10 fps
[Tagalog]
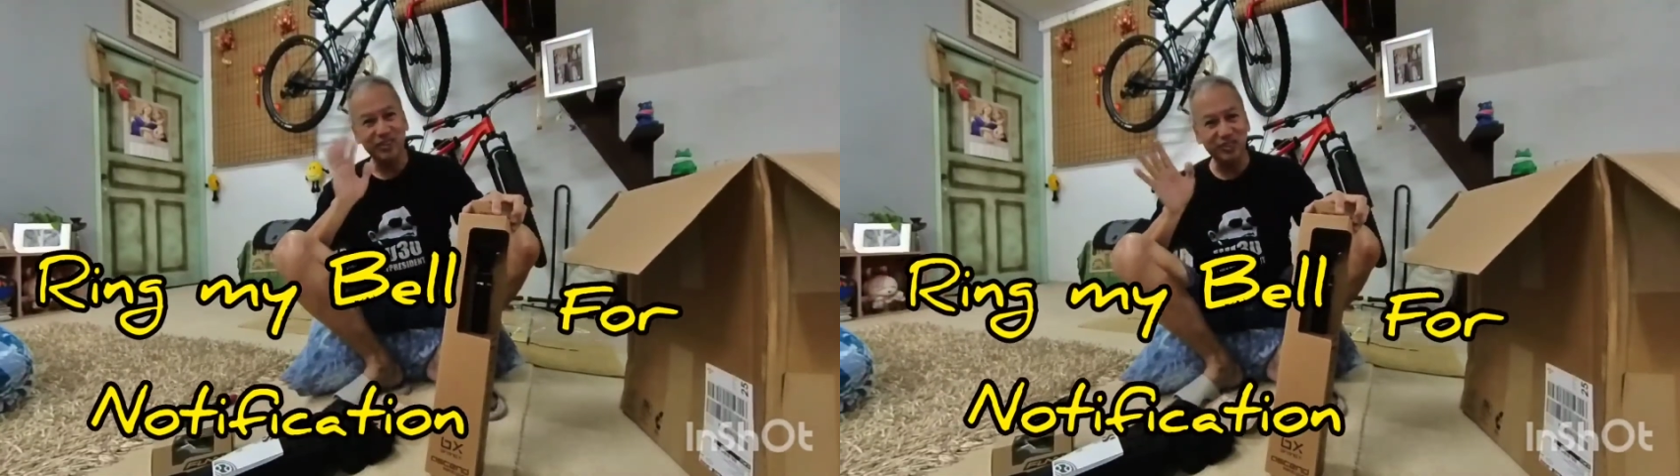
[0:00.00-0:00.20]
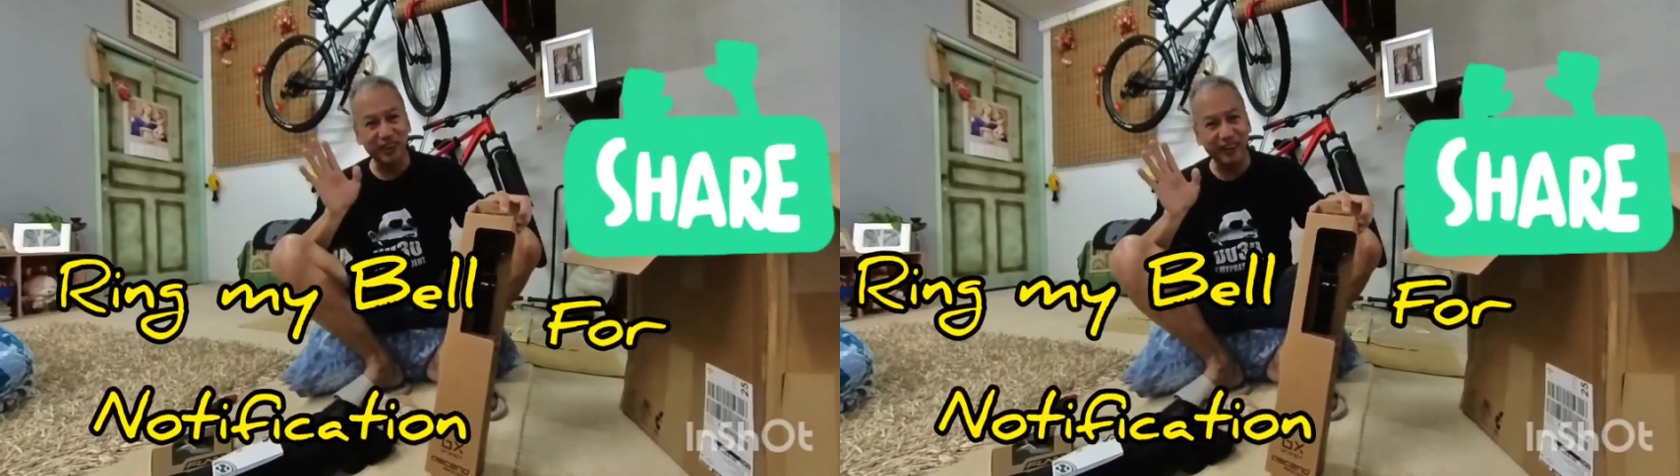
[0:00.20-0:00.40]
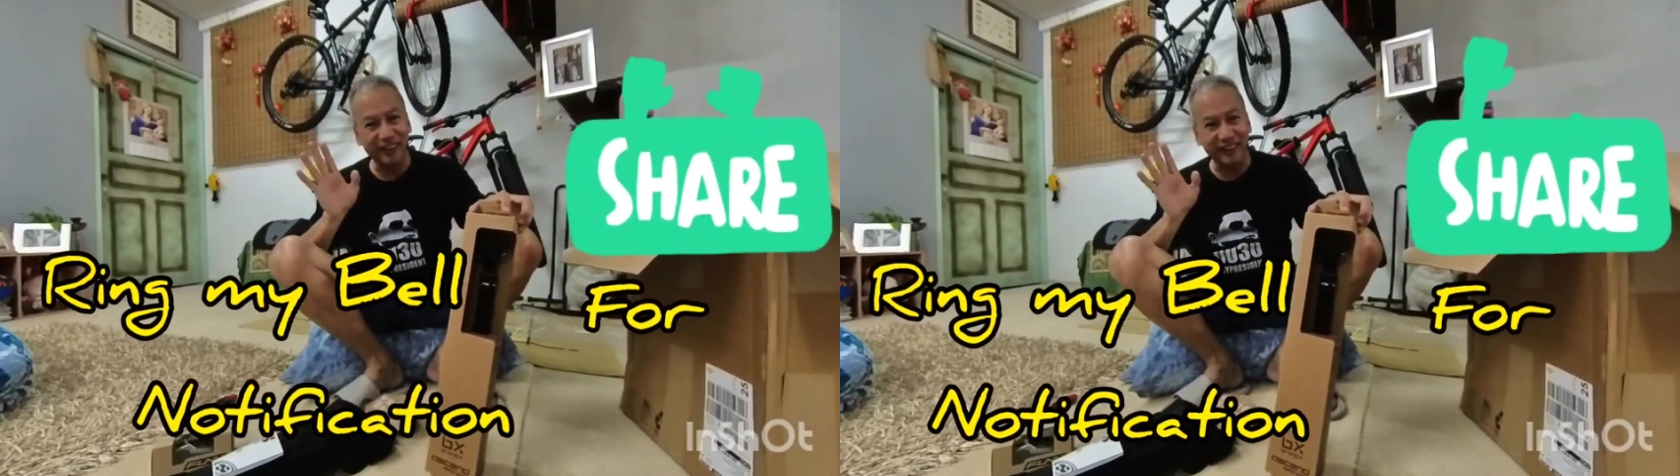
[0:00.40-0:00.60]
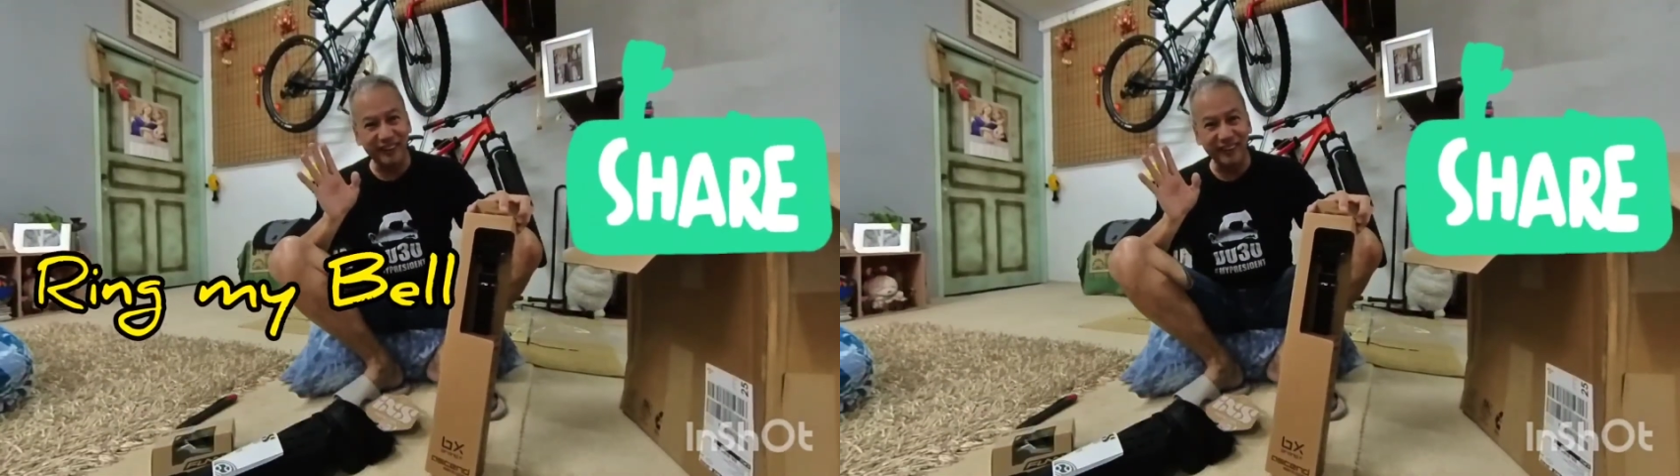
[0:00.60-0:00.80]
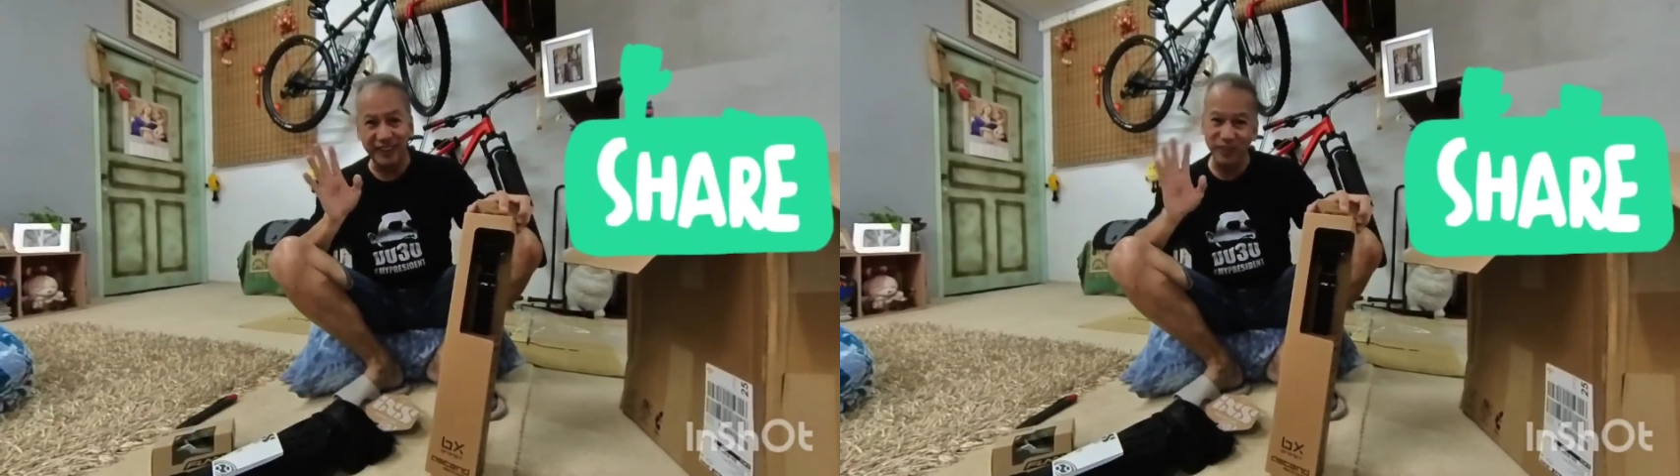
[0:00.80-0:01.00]

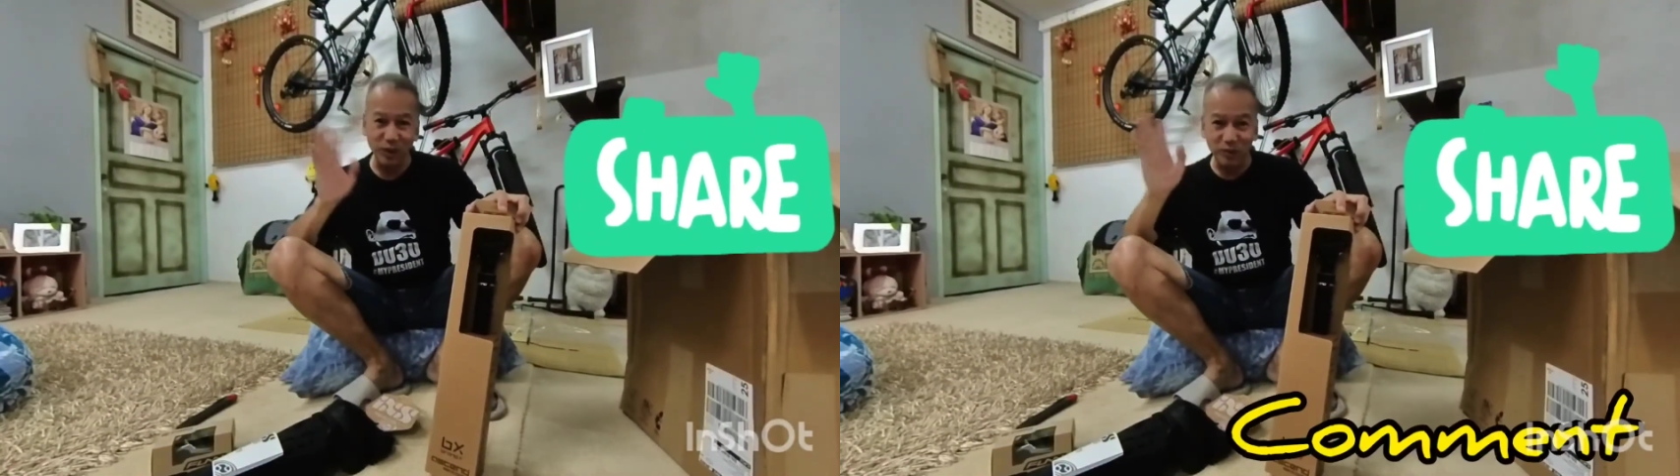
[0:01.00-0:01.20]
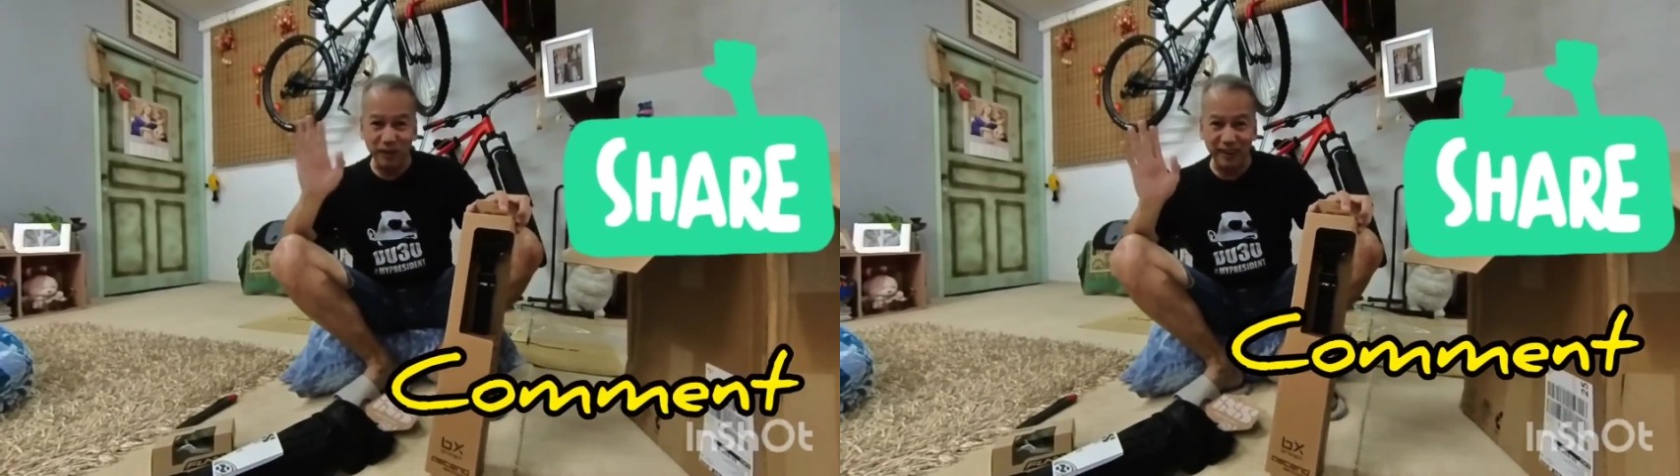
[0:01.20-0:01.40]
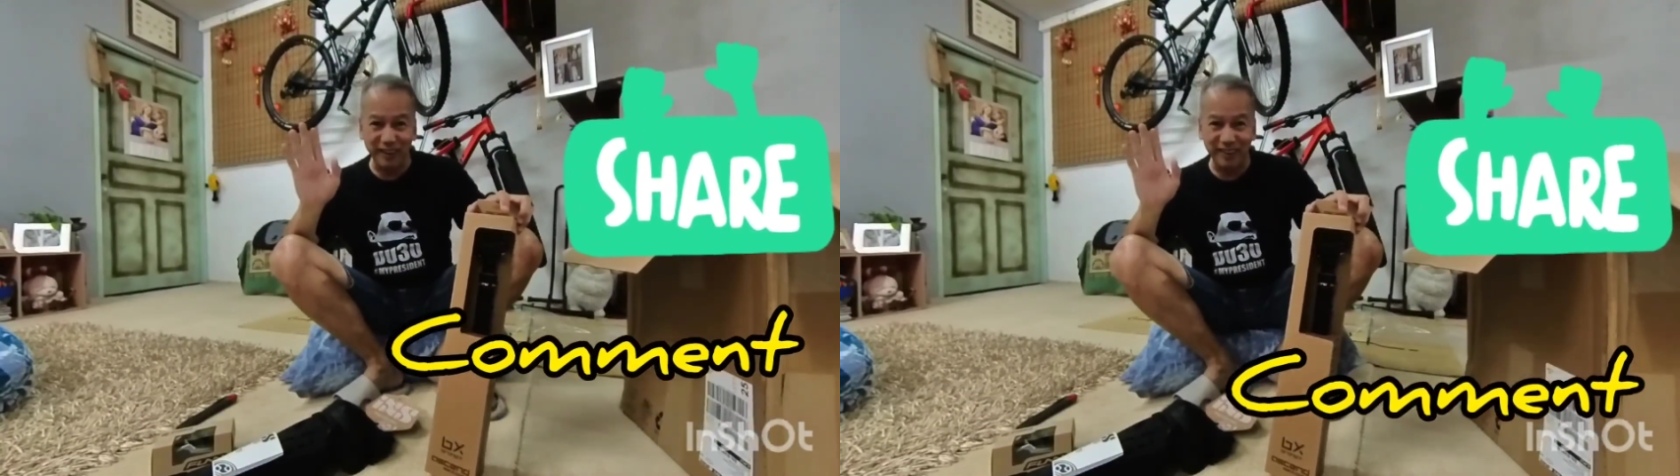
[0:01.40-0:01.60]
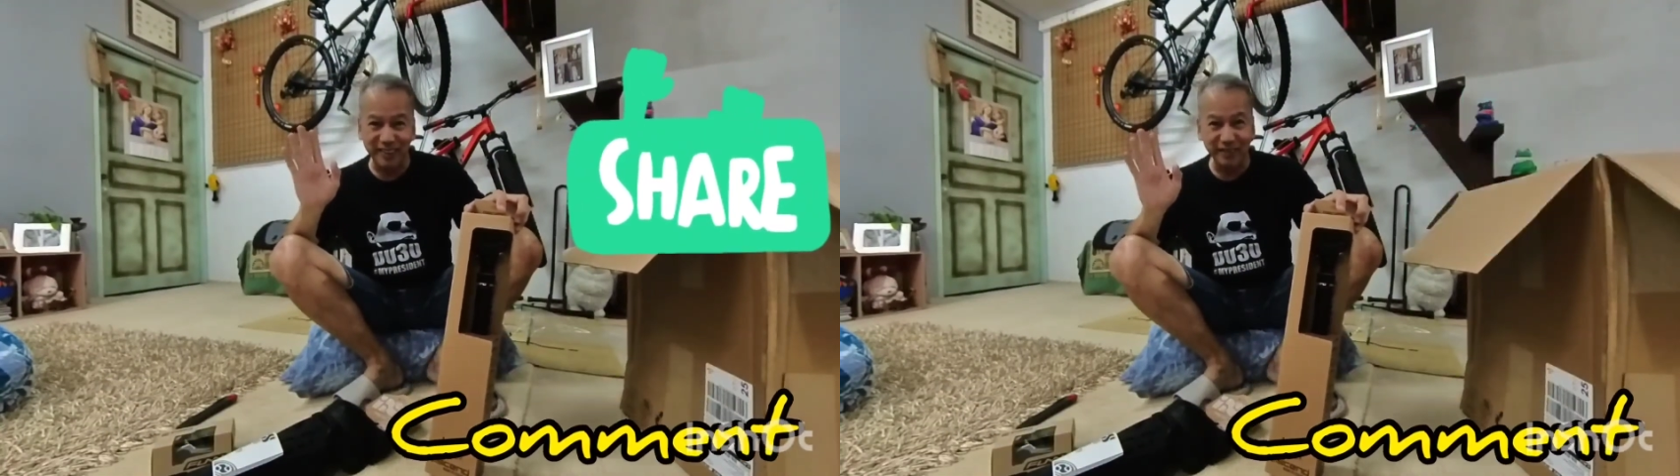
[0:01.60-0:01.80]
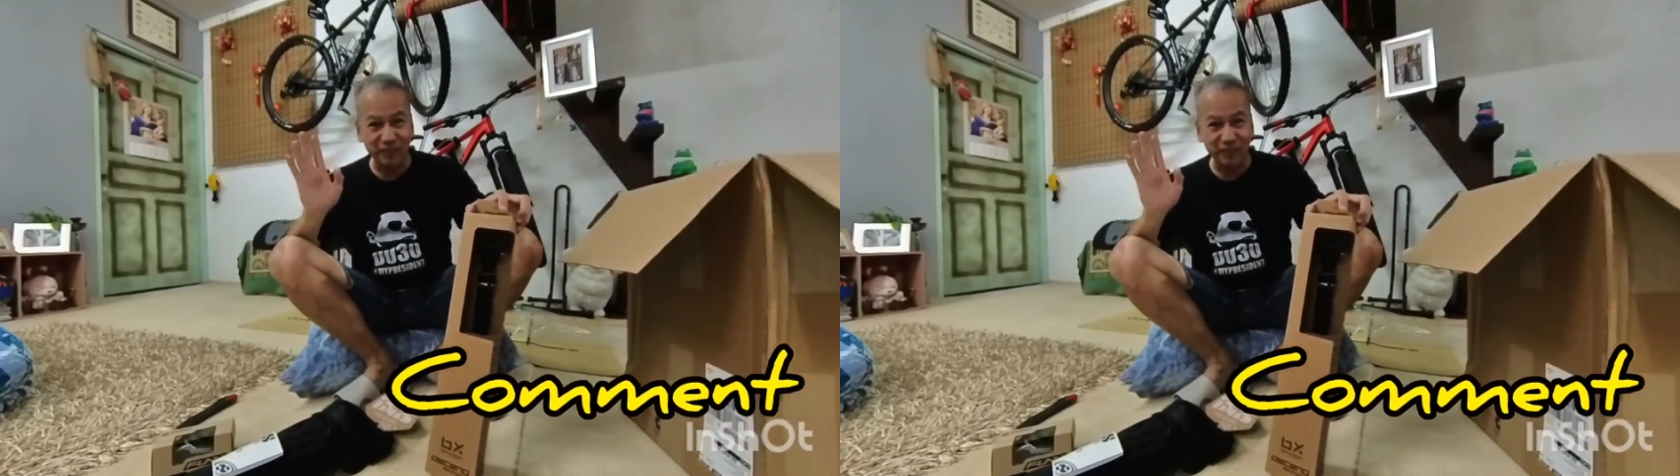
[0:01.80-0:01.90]
share, and comment.